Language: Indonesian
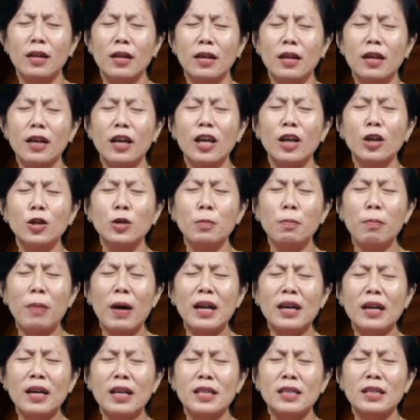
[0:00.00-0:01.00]

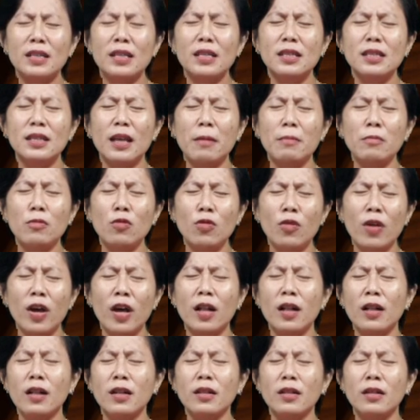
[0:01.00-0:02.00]
kehidupan Rizky
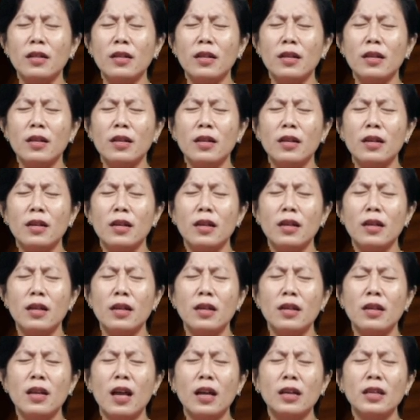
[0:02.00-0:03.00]
Samuel
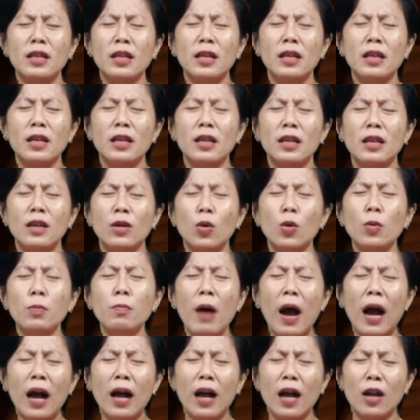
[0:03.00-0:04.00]
yang
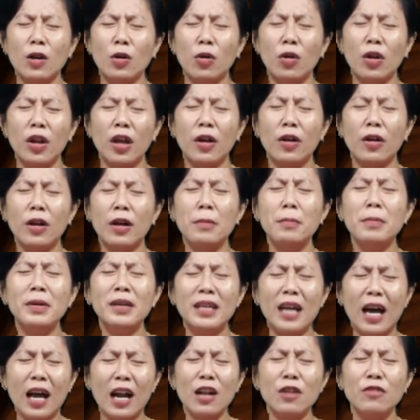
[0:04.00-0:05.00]
diubahkan oleh
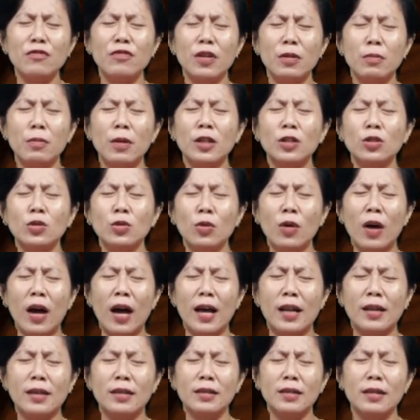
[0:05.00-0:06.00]
kebenaran firman
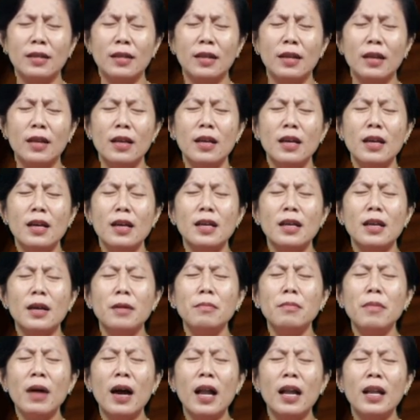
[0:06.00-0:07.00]
Tuhan
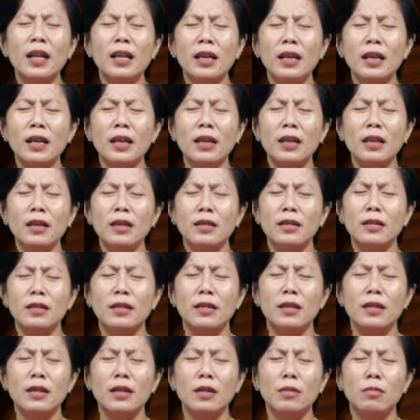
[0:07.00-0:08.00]
kembali
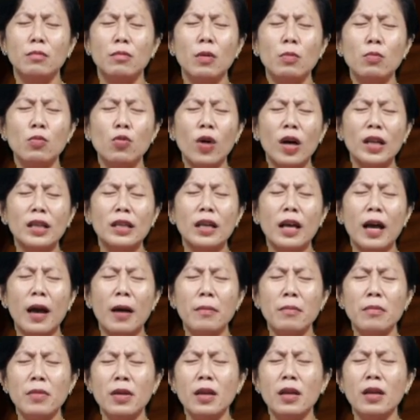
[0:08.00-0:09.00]
membuat
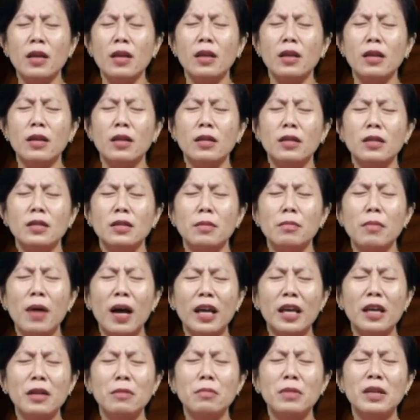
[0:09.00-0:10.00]
kami
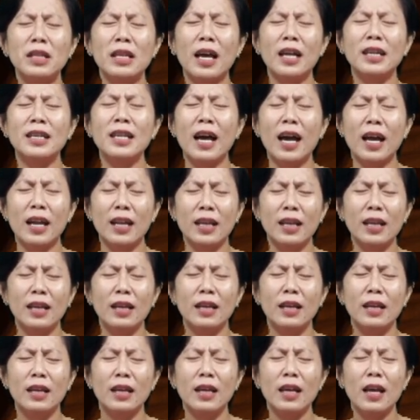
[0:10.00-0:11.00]
semakin menyadari
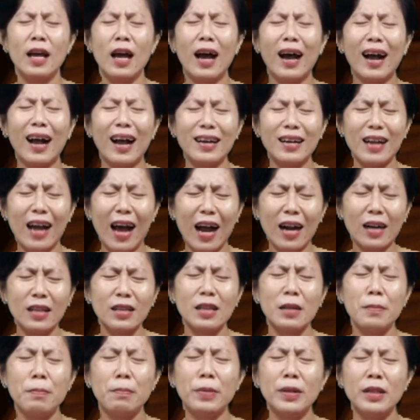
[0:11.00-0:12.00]
akan
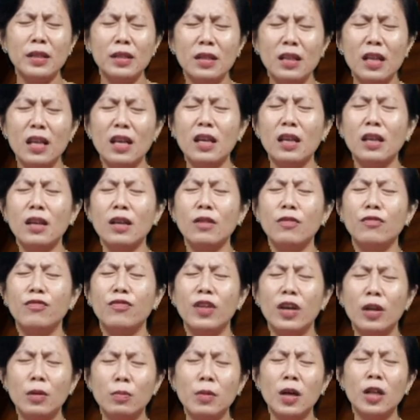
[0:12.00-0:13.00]
arti penting
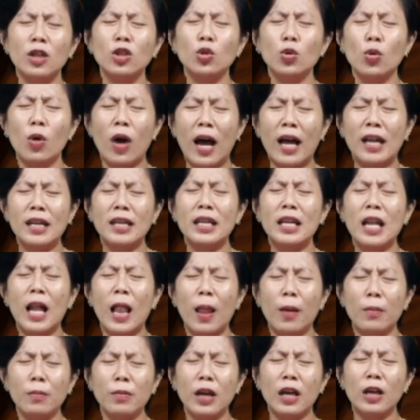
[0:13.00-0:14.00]
firman Tuhan di
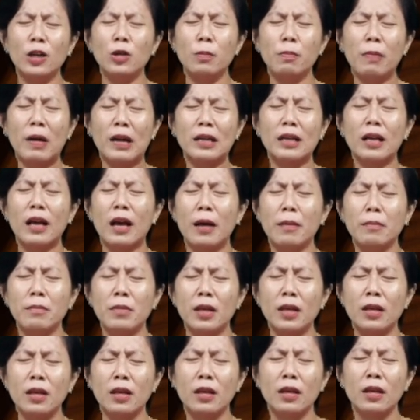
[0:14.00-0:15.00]
dalam kehidupan
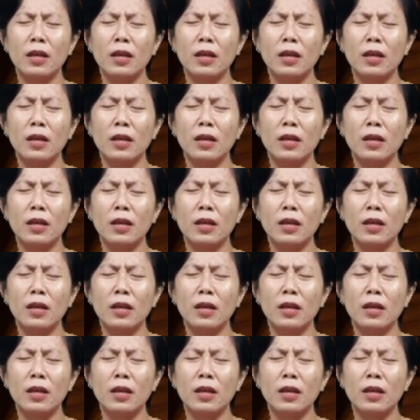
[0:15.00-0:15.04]
kami.